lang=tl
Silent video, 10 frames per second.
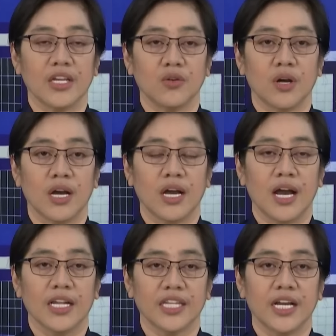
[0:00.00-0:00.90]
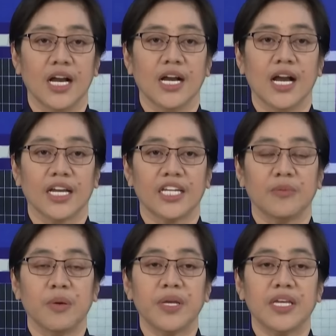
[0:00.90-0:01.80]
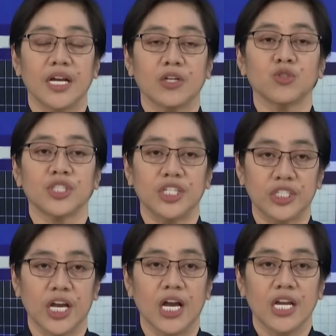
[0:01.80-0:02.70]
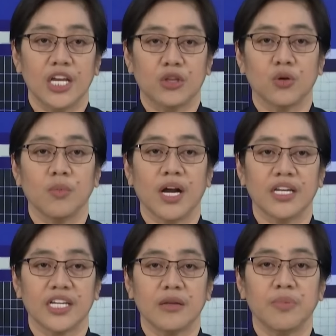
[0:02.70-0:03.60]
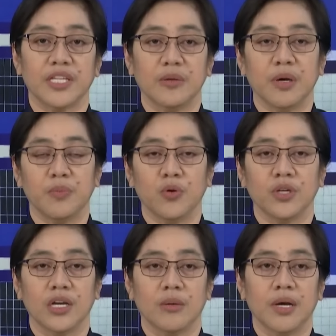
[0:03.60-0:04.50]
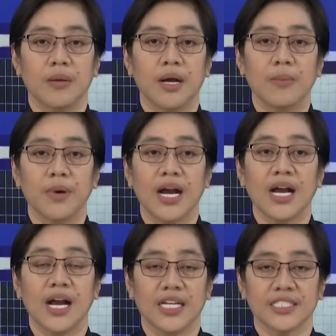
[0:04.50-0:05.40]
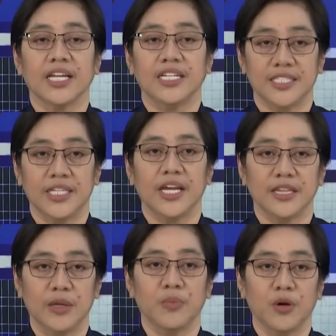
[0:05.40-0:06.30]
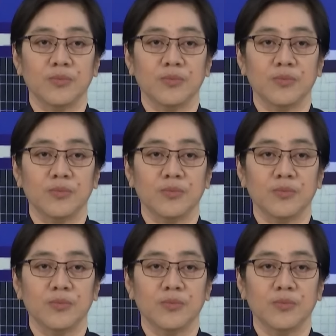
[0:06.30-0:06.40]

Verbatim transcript: uh, yung uh, ating hangarin na mabigyang hustisya itong mga naging biktima po ng ah, mga, mga makakahas na insidente